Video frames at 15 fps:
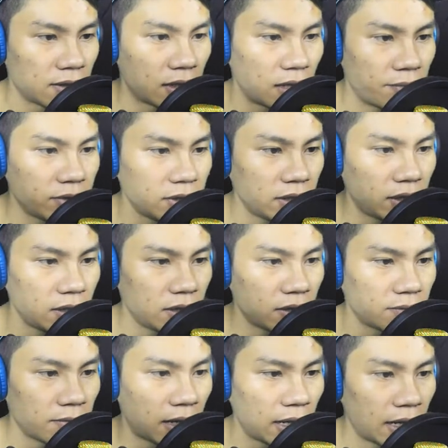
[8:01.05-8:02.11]
habis ini
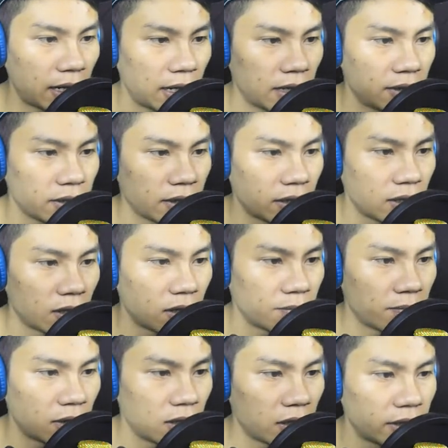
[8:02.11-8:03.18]
bakalan
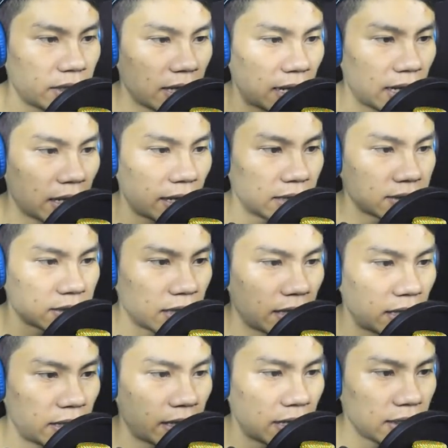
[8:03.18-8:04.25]
menghilang guys
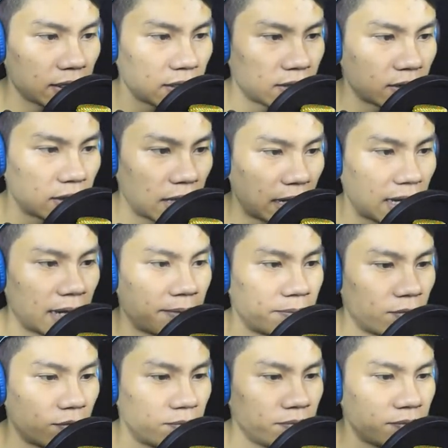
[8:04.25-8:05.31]
kalian lihat nah
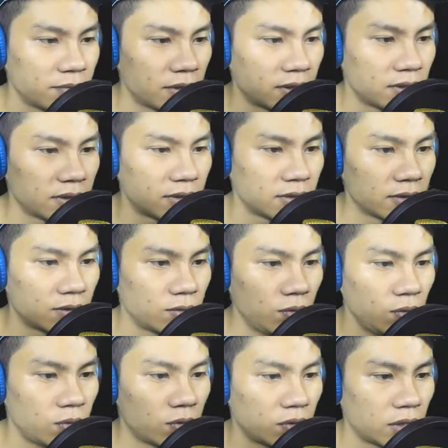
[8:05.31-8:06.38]
boom
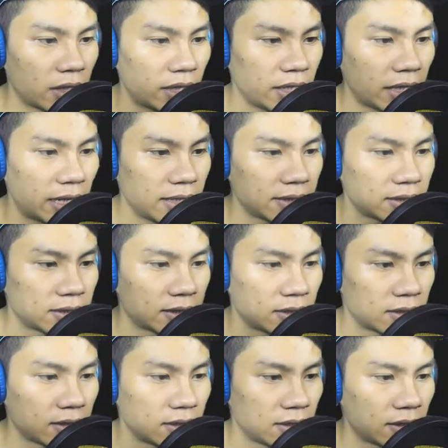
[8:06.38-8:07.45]
uh ngeri guys
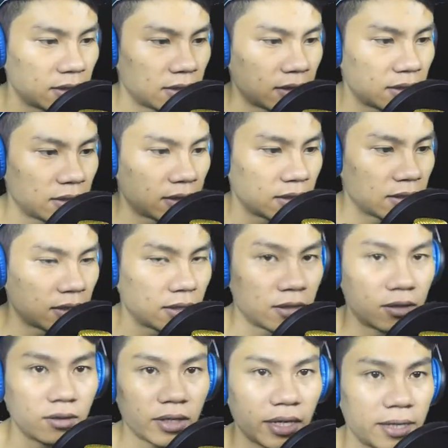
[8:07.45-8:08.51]

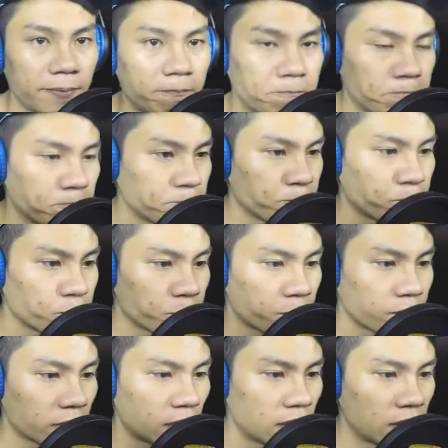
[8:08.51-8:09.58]
oke okay.
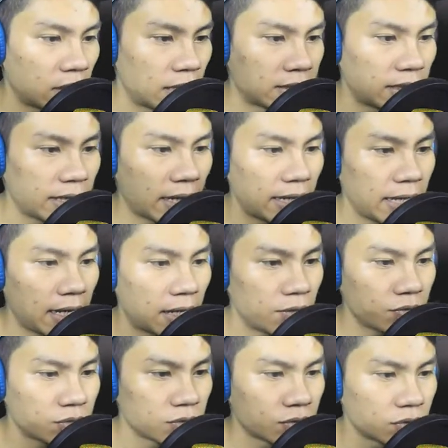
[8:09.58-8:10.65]
nah jadi kalian
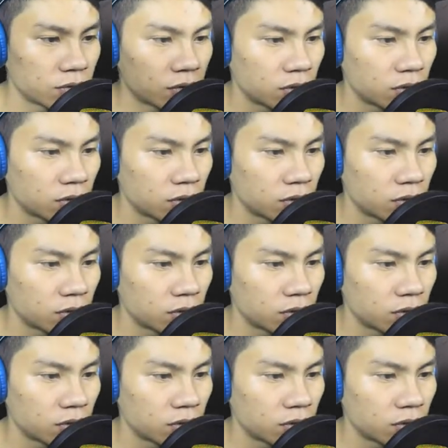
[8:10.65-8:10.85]
harus